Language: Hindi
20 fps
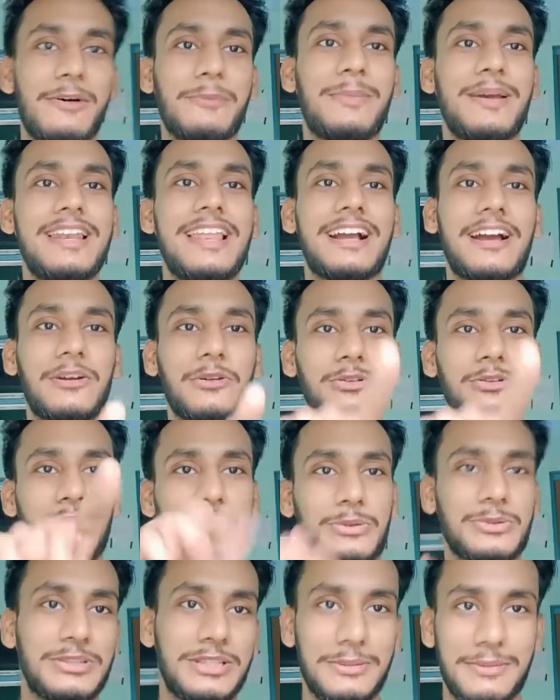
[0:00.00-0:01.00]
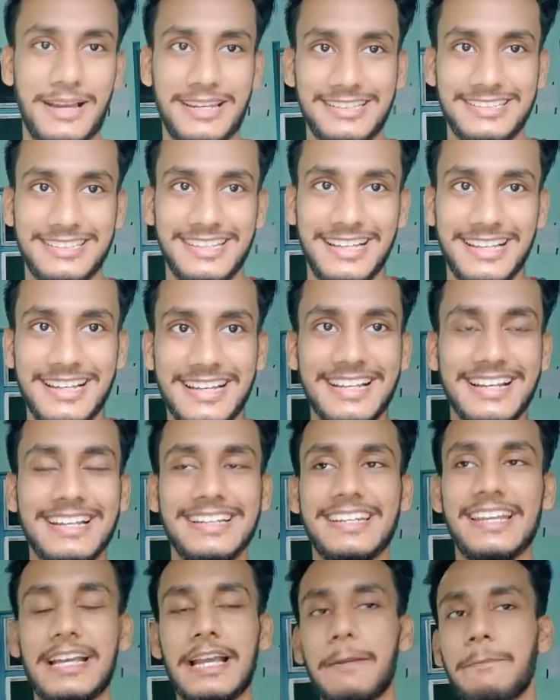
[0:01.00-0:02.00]
बेल आइकन को जरूर दबा लीजिए
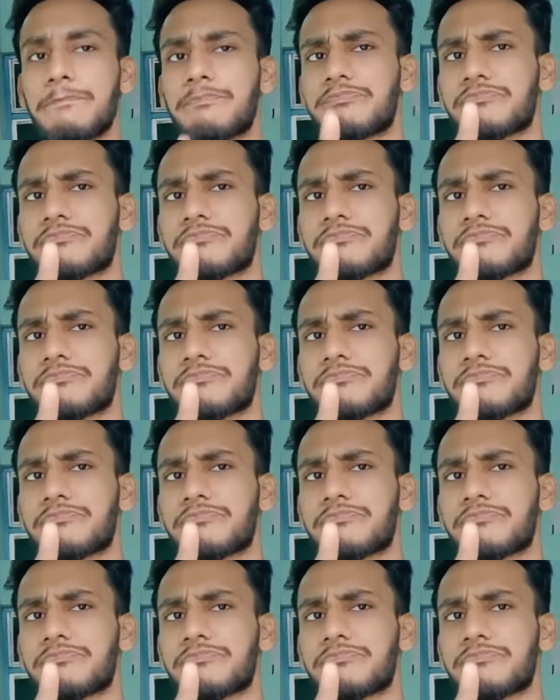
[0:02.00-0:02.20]
ठीक है